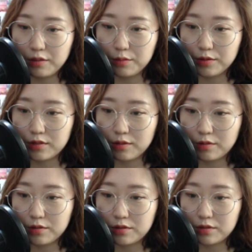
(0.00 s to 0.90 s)

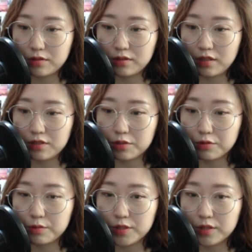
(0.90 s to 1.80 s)
몬스터볼이
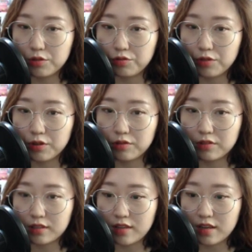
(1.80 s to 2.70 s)
조금 전에두
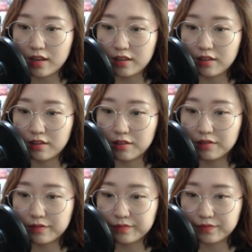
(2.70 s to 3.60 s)
개였는데 세 개가 됐네요
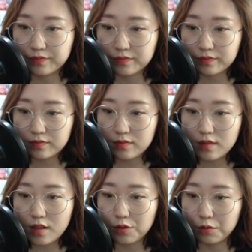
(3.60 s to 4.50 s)

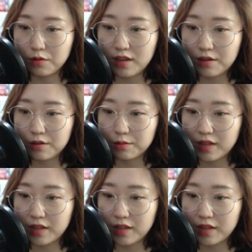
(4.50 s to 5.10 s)
놀랄 거 없다